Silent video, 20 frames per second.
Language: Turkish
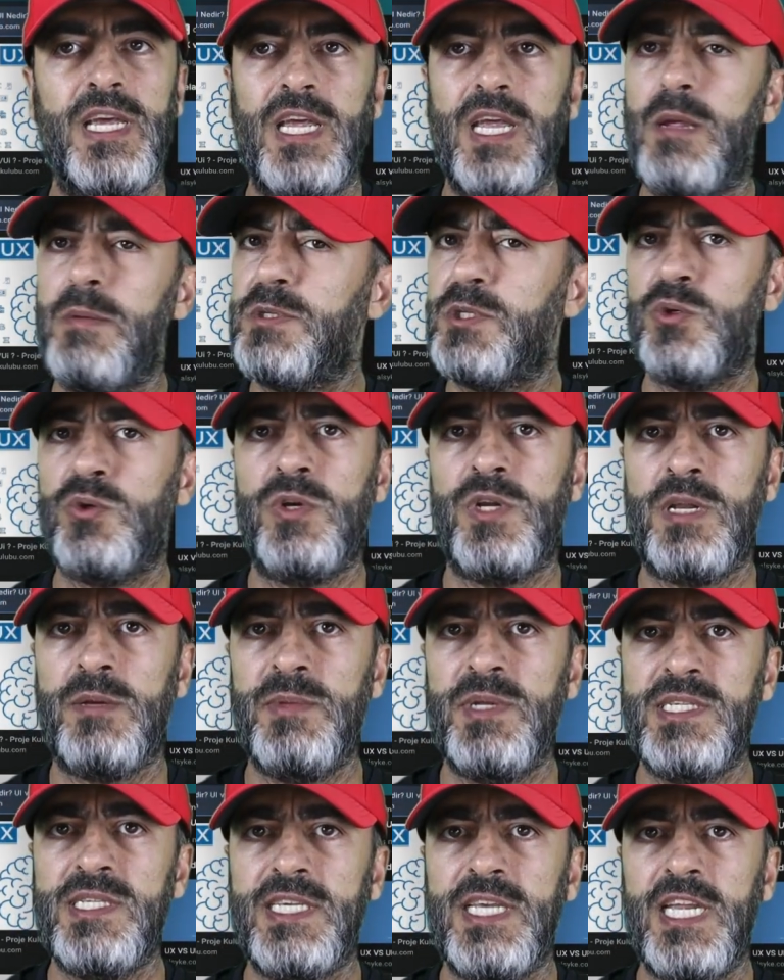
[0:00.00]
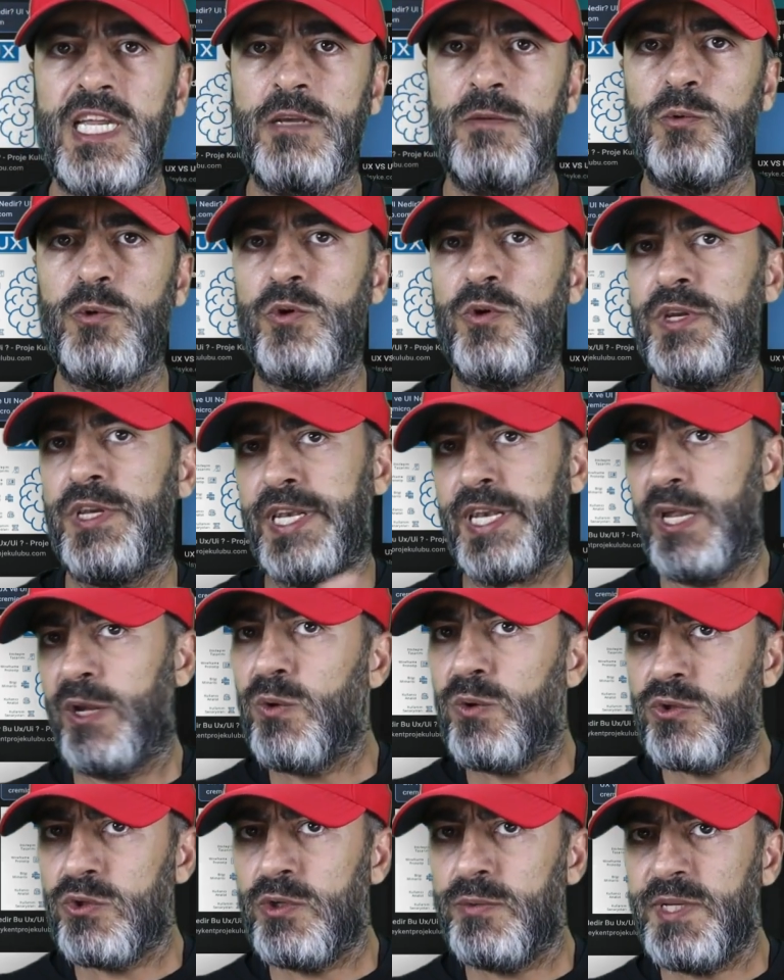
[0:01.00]
Hepsini öğrenmeniz gerekmiyor. Ne
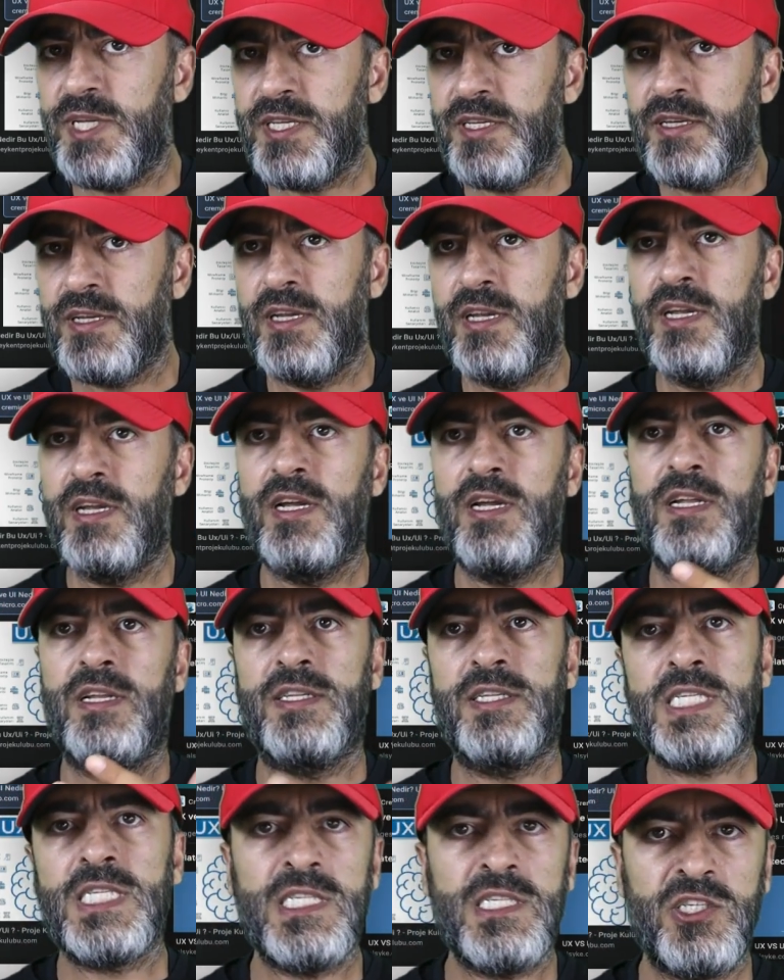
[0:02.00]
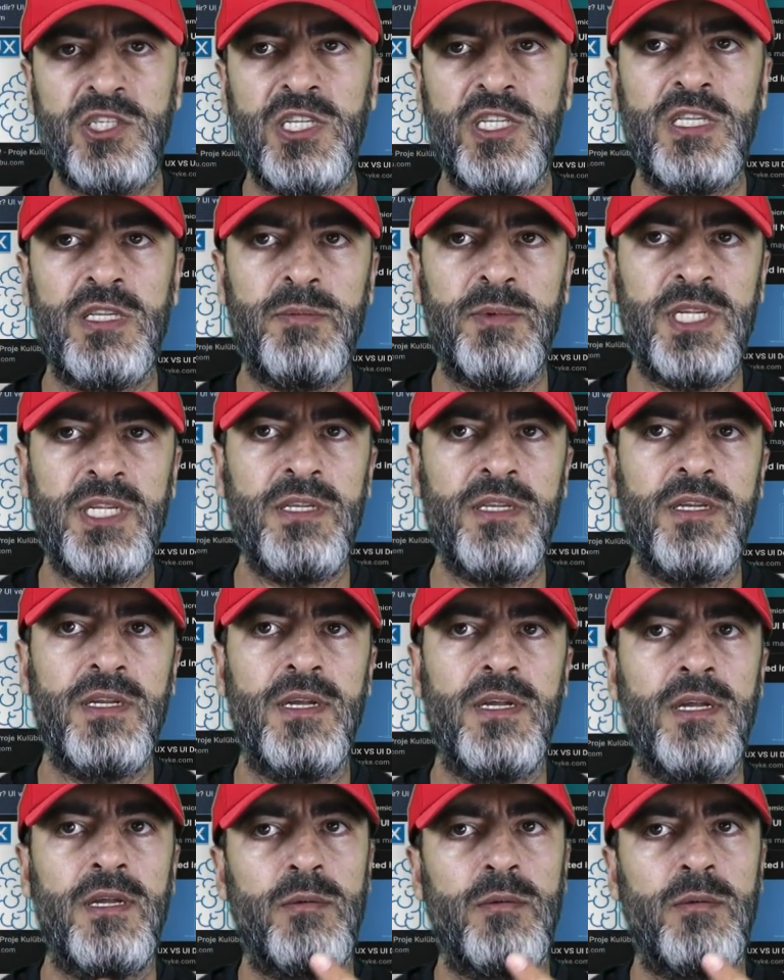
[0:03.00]
olduğunu bilin, nasıl işlediğini bilin.